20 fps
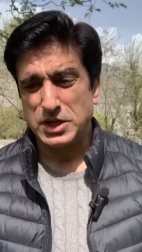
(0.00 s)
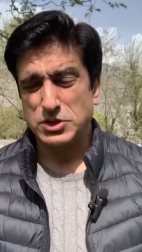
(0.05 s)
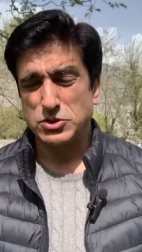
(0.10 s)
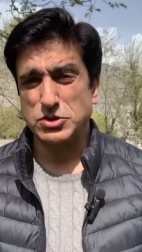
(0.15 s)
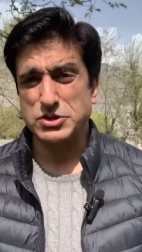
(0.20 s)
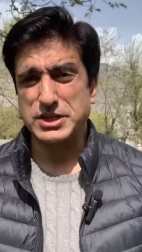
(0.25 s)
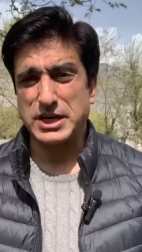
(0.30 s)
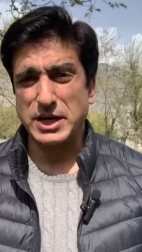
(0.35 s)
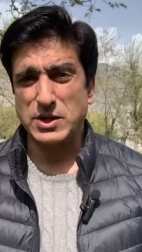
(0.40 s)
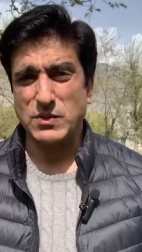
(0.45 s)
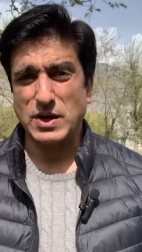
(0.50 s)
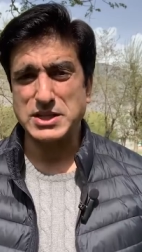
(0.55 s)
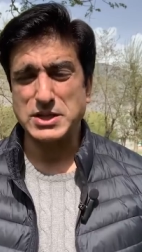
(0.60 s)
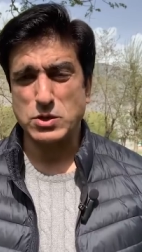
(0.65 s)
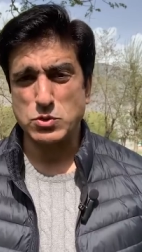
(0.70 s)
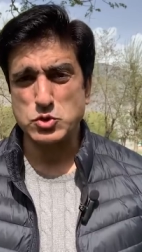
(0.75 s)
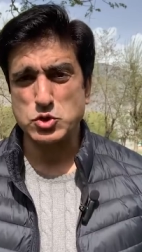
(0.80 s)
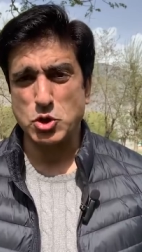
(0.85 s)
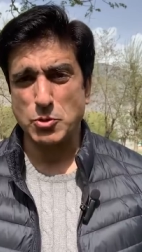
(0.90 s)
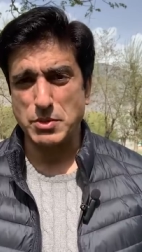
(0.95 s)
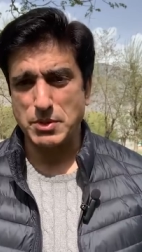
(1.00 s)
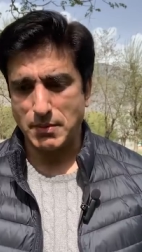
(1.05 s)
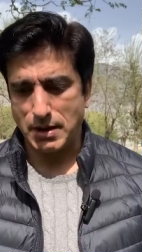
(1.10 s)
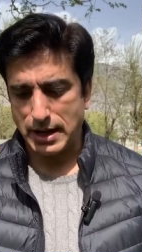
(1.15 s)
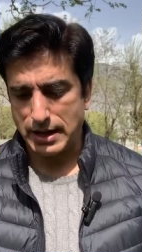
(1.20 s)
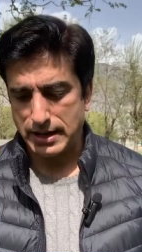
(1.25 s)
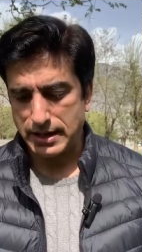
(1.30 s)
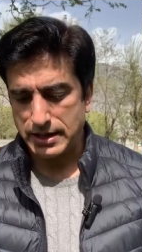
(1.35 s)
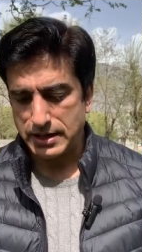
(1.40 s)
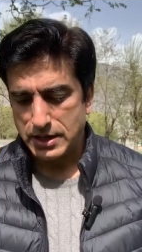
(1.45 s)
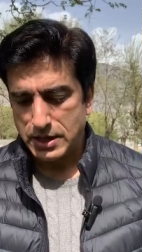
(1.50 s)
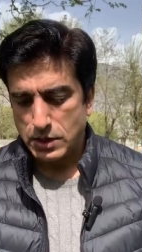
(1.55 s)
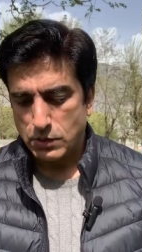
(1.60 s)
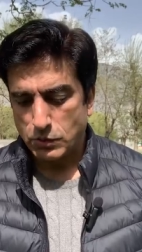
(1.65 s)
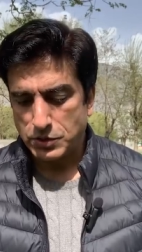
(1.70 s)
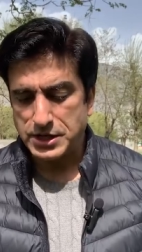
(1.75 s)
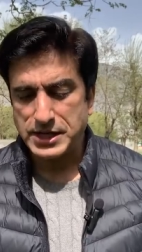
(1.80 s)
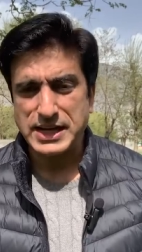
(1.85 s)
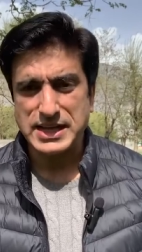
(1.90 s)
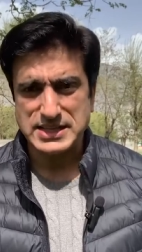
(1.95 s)
जो इसका एडवाइज़र उसको भी मारना है
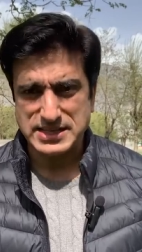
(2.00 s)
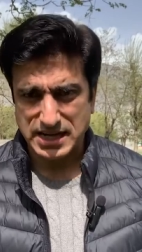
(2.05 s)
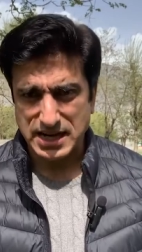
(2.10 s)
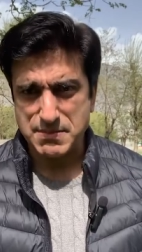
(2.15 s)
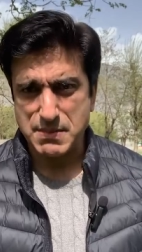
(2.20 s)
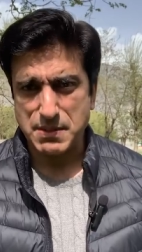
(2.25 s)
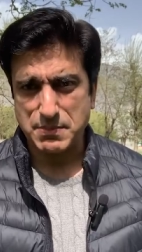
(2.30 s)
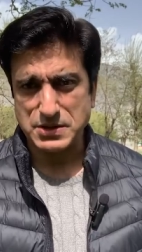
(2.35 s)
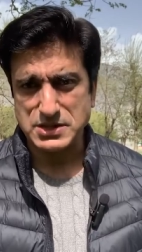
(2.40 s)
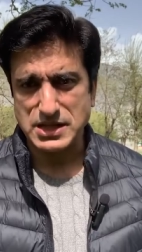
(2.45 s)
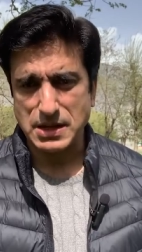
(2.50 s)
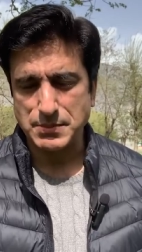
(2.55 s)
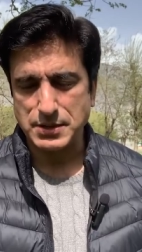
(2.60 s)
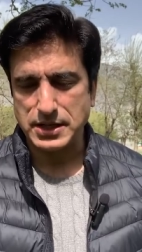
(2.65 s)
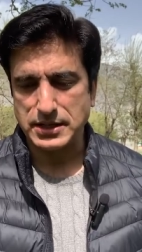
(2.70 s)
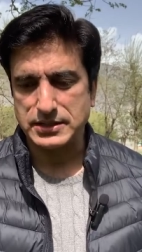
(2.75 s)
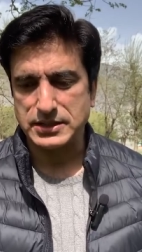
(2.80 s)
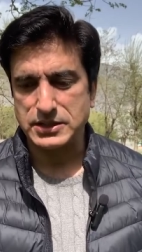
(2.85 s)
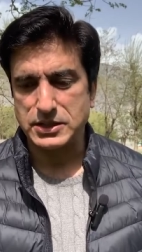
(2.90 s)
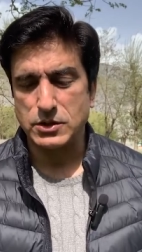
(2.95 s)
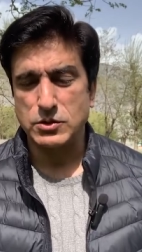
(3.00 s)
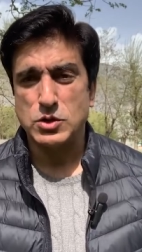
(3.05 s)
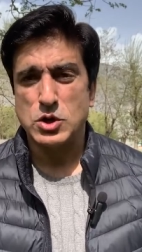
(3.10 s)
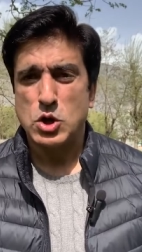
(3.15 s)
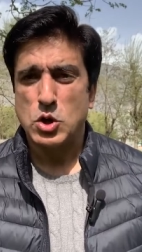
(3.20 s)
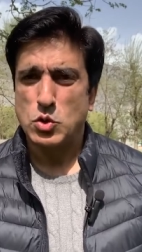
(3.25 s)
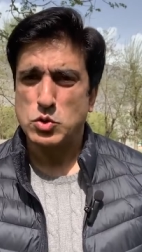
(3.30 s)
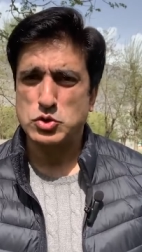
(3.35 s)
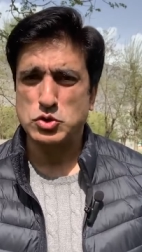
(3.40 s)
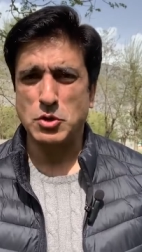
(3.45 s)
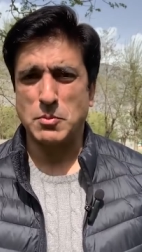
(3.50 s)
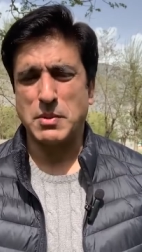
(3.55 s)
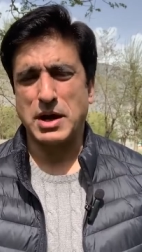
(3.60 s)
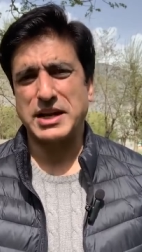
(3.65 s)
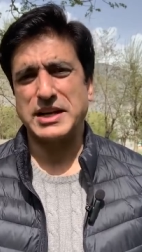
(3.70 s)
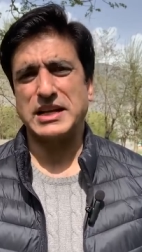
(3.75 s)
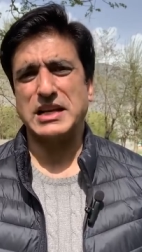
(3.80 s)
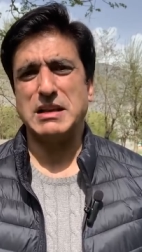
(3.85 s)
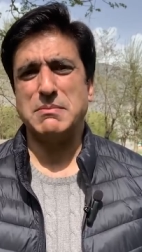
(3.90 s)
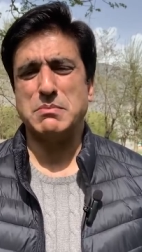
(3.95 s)
वो डिटेल सारी मैं आपके सामने रख देता हूँ उसको
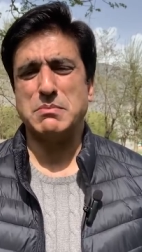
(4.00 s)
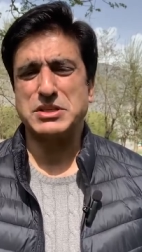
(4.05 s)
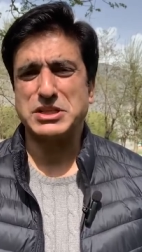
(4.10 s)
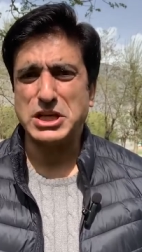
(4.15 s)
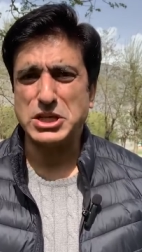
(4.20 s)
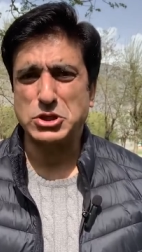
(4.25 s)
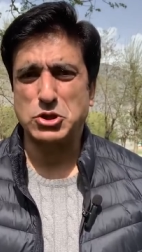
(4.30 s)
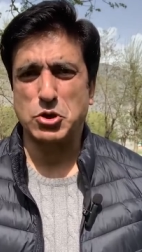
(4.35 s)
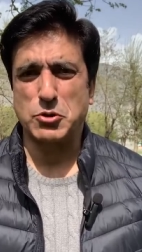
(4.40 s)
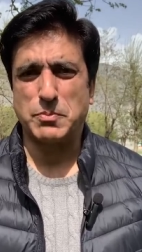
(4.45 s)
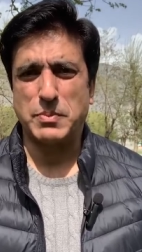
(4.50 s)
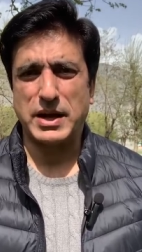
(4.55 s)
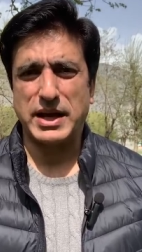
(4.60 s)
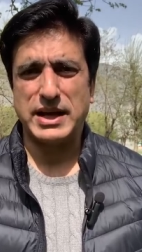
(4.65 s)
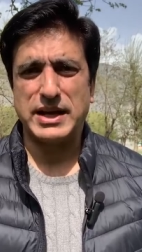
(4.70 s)
मारने के लिए मजीद ग्रुप आए